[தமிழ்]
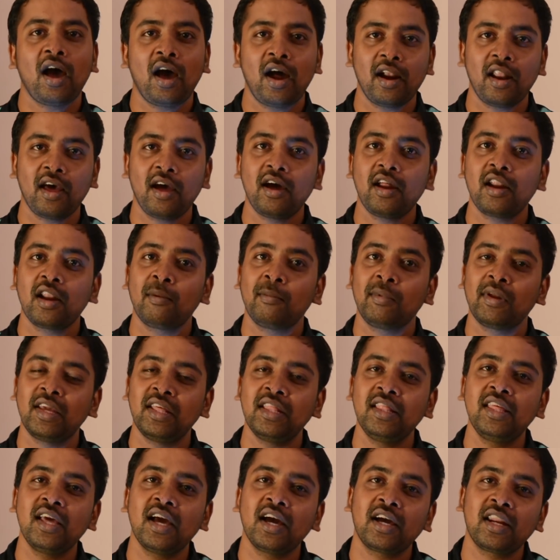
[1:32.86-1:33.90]
ஆனால்
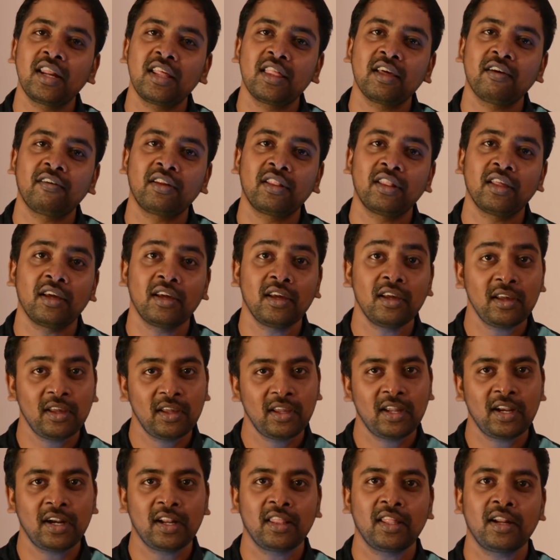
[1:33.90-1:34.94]
நம்மளுக்கு இந்தியாவுக்கு ரீச் ஆகிறதுக்கு
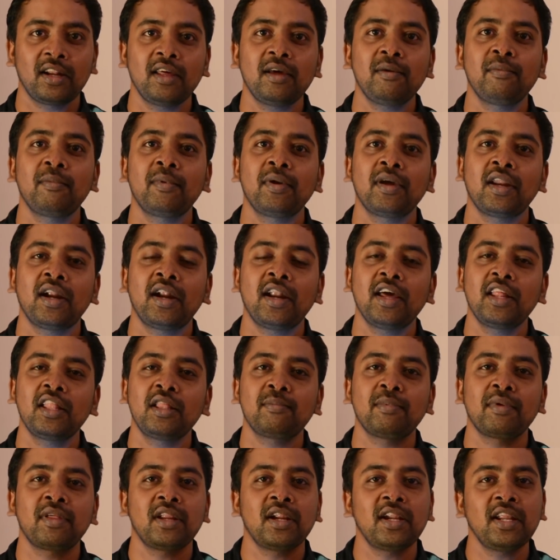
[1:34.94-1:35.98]
கிட்டத்தட்ட
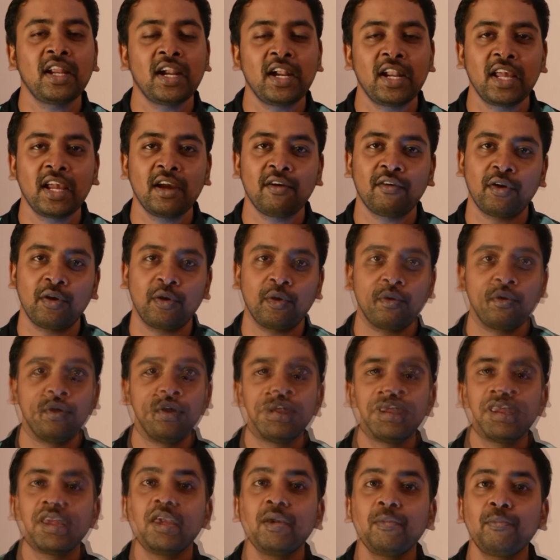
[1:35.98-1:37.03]
ரெண்டாயிரத்தி பதினேழு எண்டுக்கே வந்துட்டோம்
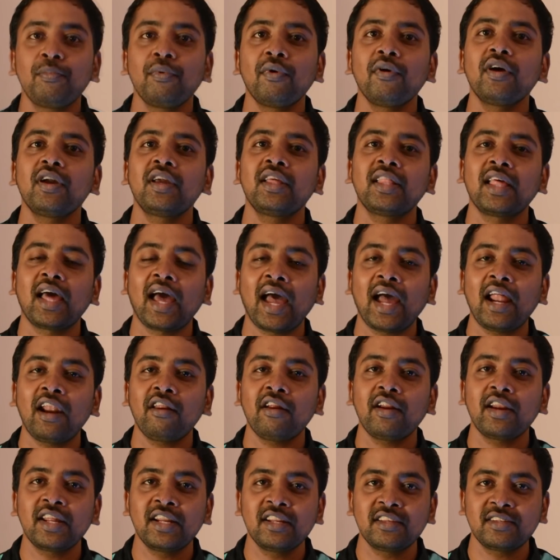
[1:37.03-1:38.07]
இப்போது இந்த
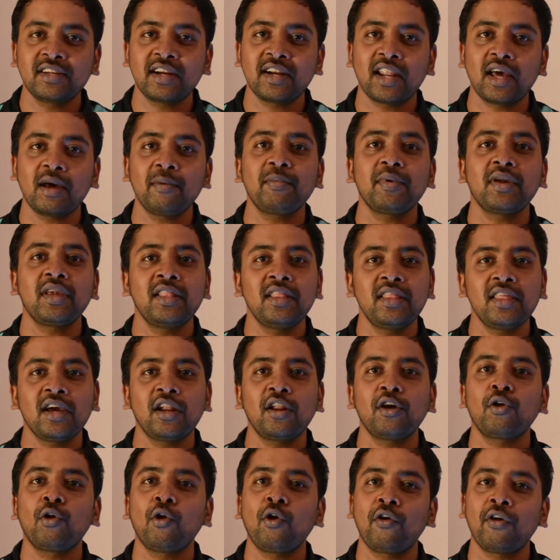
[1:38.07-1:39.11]
ஆண்ட்ராய்டு இன்ஸ்டன்ட் ஆப்
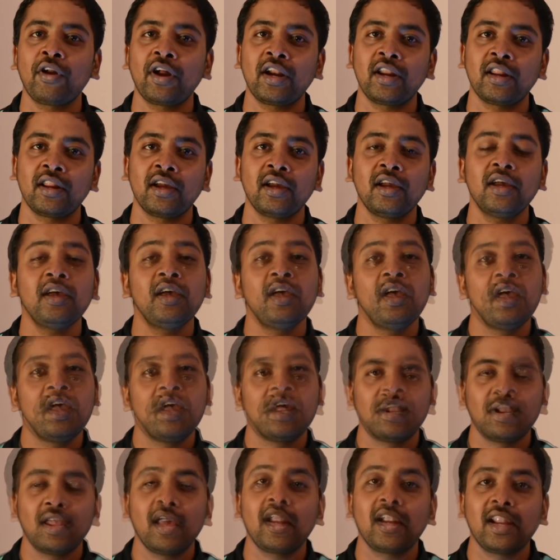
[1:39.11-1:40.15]
இந்தியாவில் ரோல் அவுட் ஆகிட்டு இருக்குது
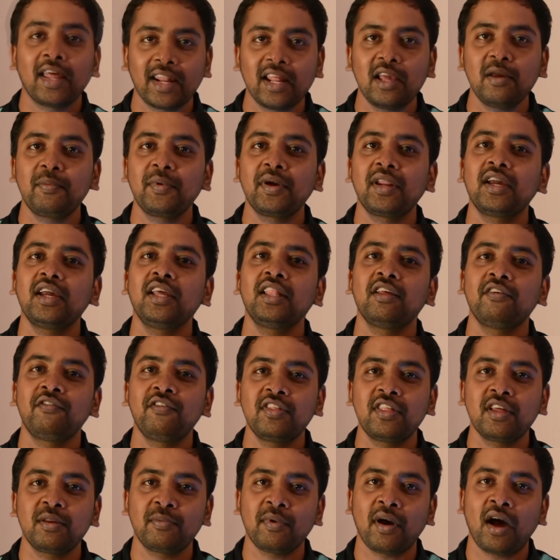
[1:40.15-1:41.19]
நிறைய பேருக்கு இந்த
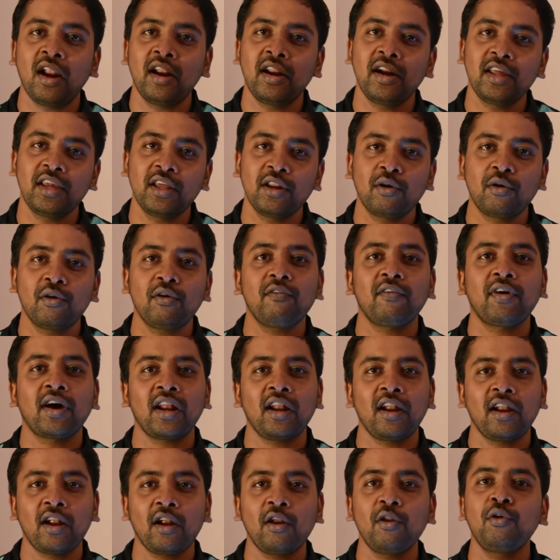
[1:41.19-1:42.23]
ஃபீச்சர் இப்போ ஆல்ரெடி இருக்கும்
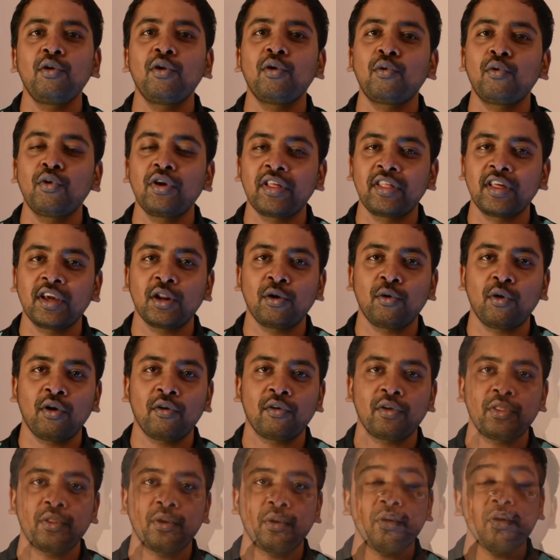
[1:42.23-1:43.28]
வரலனாலும் இன்னும் கூடிய சீக்கிரம்
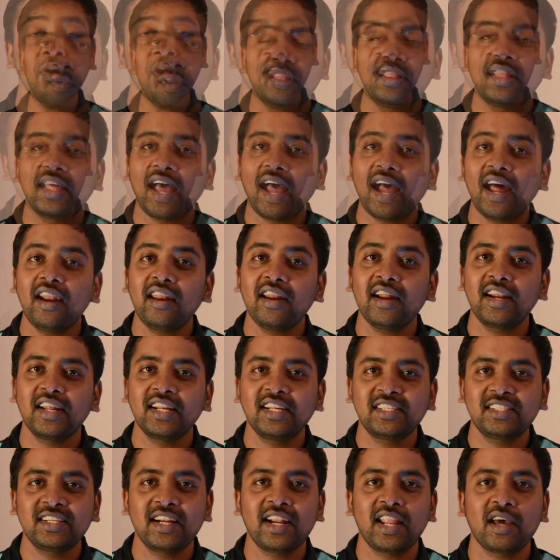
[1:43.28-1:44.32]
உங்களுக்கு வந்துடும் இந்த ஆண்ட்ராய்டு
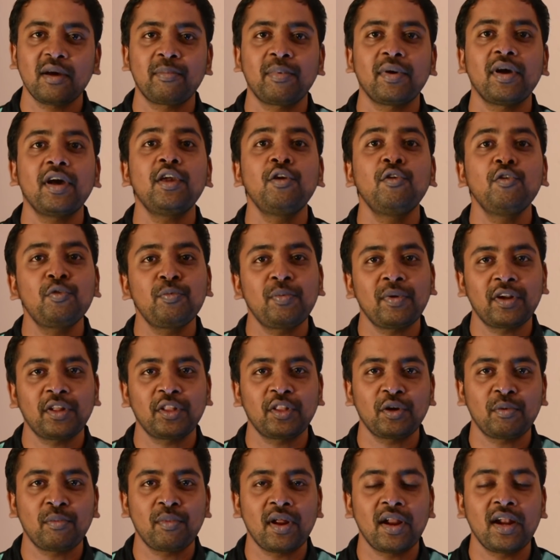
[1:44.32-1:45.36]
இன்ஸ்டன்ட் ஆப்பை யூஸ்
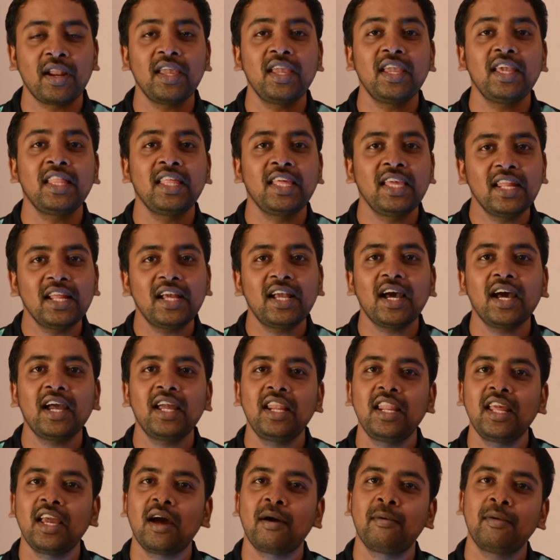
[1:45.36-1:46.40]
பண்ணுறதுக்கு முன்னாடி இது இருக்கா
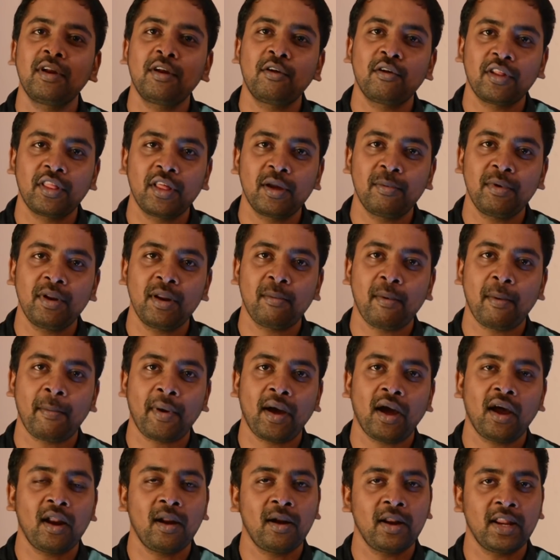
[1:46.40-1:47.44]
இல்லையா அப்படிங்கிறது எப்படி நம்ம
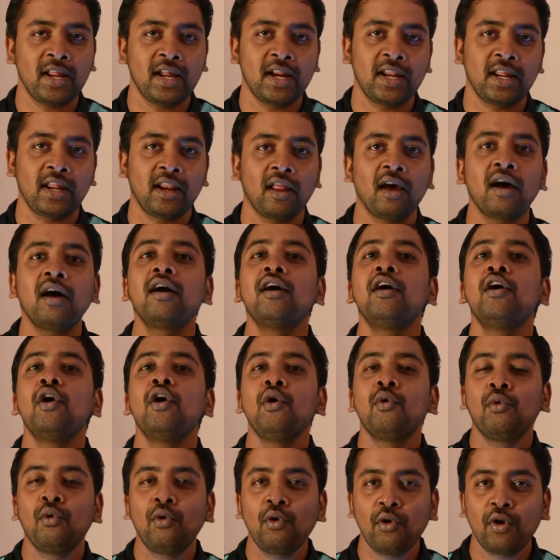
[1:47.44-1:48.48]
பார்க்கலாம் அப்படின்னு கேட்டிங்கன்னா
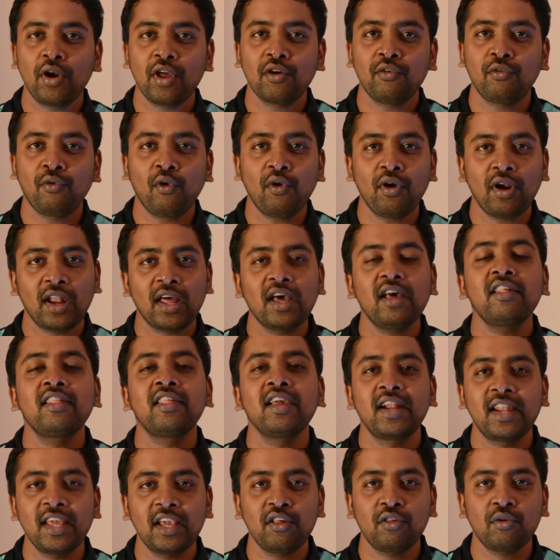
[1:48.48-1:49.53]
உங்களுடைய ஃபோனில்
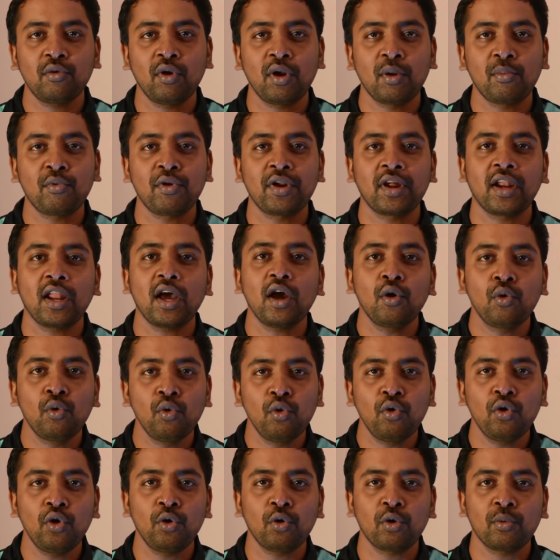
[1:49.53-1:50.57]
செட்டிங்ஸ்குள்ளே போனீங்கன்னா
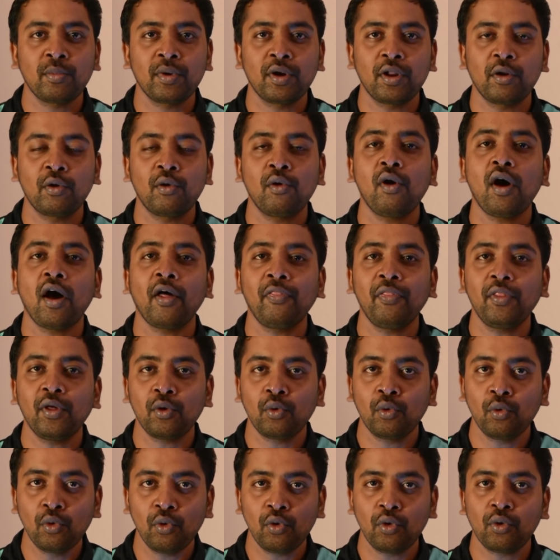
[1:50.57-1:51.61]
கூகுள் ஒரு மெனு இருக்கும் அந்த
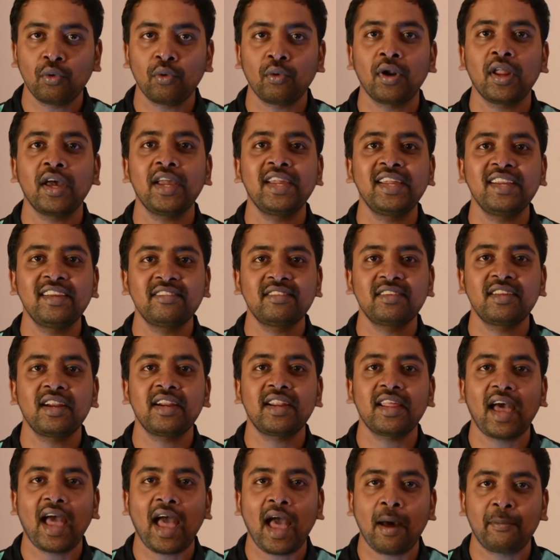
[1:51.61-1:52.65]
கூகுள்குள்ளே
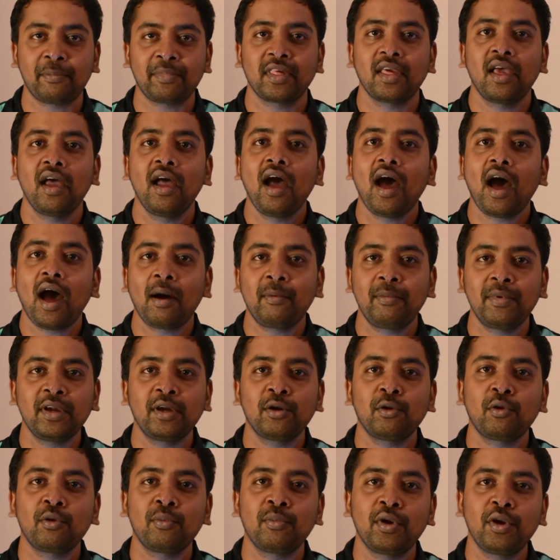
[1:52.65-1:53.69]
இன்ஸ்டன்ட் ஆப்ஸ்
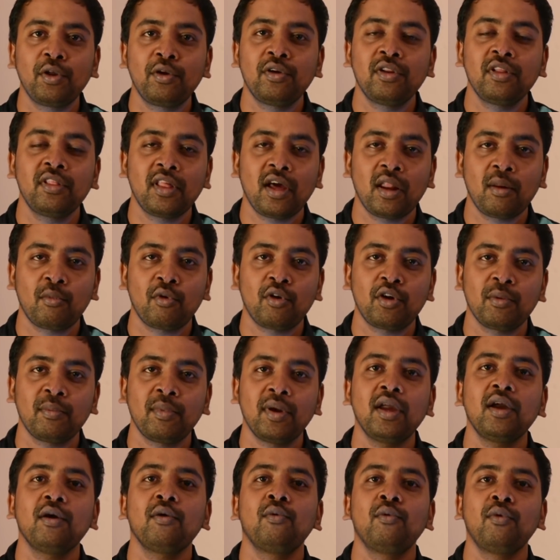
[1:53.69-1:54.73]
அப்படிங்கிற ஒரு மெனு இருந்தால்
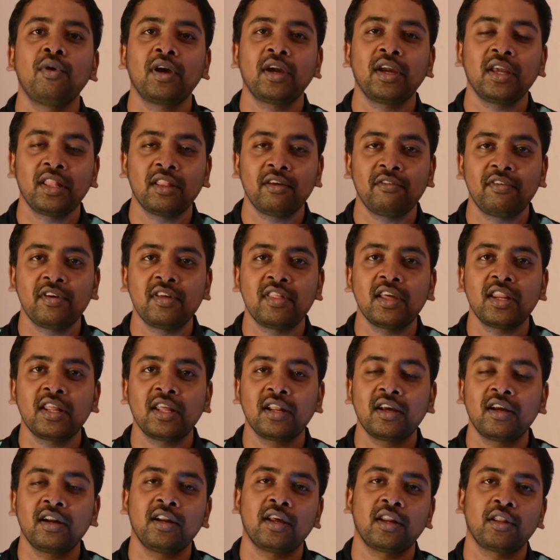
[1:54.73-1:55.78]
மட்டுமே உங்களுக்கு இந்த ஃபீச்சர்
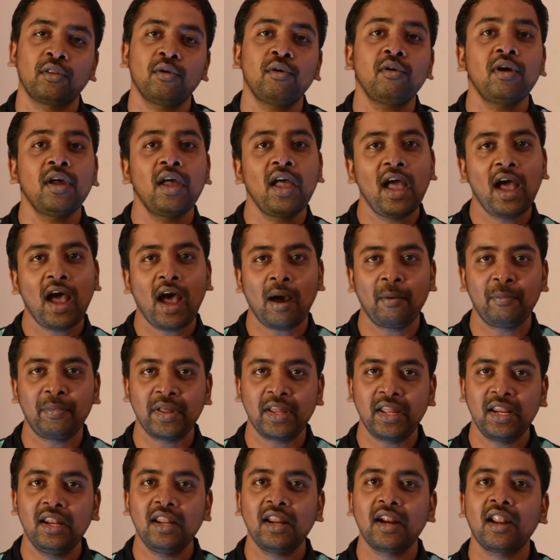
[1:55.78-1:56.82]
இருக்குன்னு அர்த்தம்
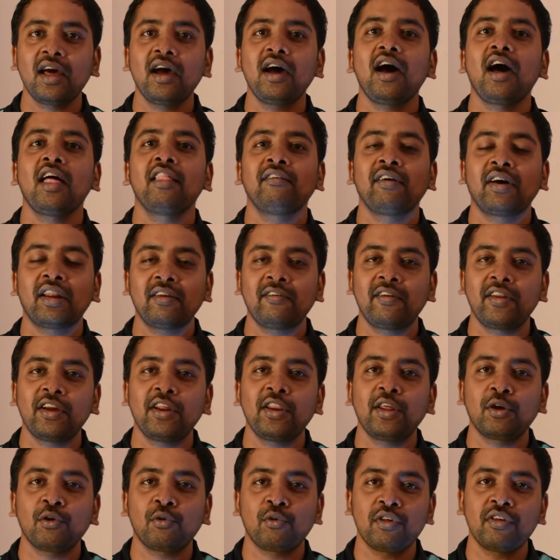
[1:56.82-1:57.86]
அப்படி இல்லைனா அது வர
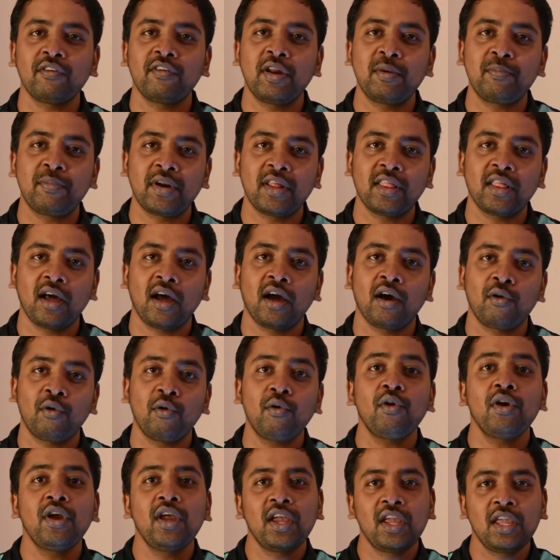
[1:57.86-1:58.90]
வரைக்கும் நீங்கள் கொஞ்சம் வெயிட் பண்ணி தான்
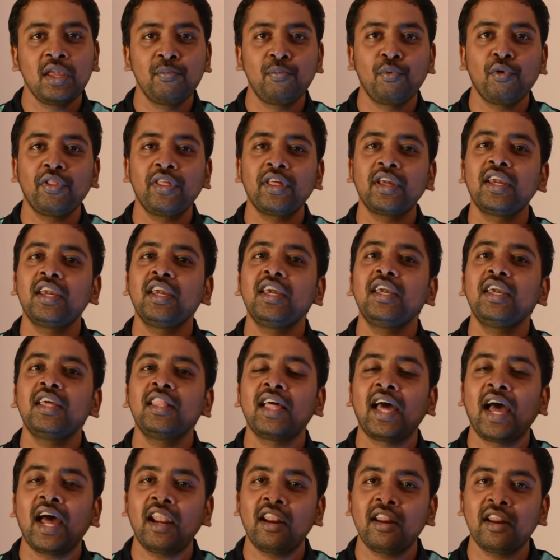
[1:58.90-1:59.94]
ஆகணும் இப்போதைக்கு
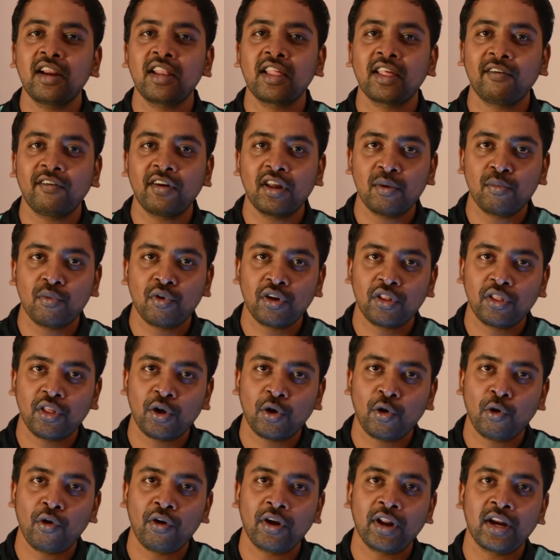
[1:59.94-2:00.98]
இது ஆண்ட்ராய்டு செவனுக்கு மட்டும்
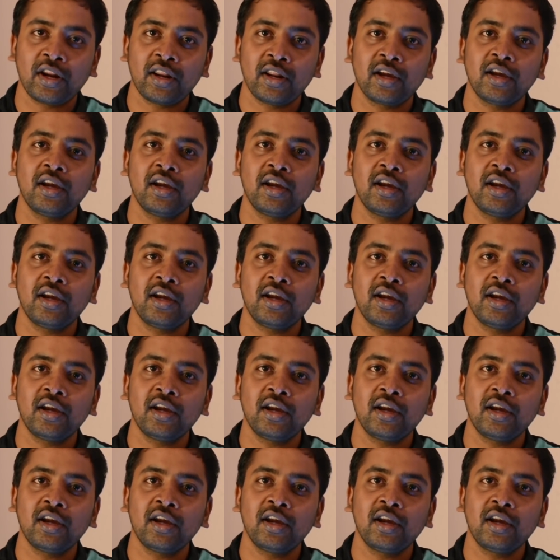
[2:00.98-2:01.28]
தான் ரோல் அவுட் ஆகிட்டு